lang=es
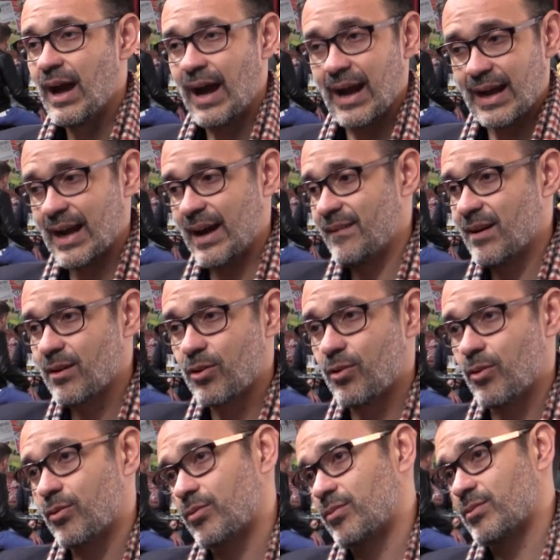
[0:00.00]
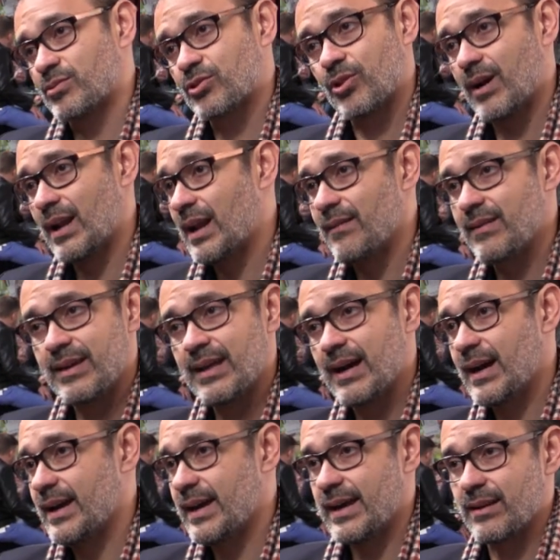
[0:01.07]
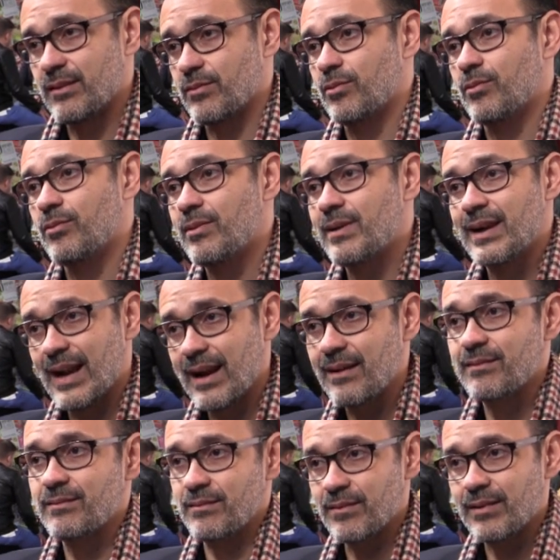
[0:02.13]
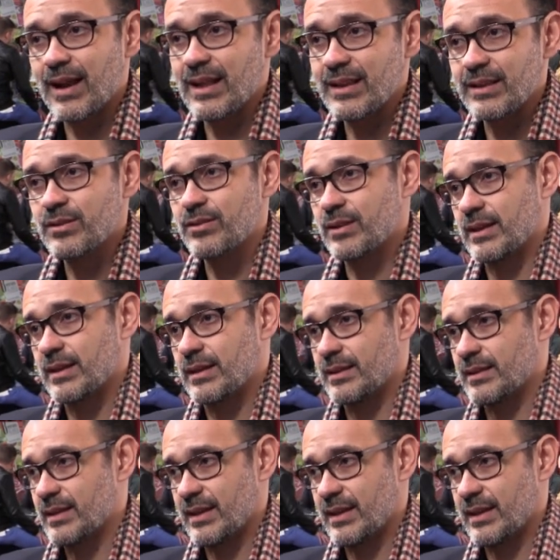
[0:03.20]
acaban con toda la vida en un gran radio de,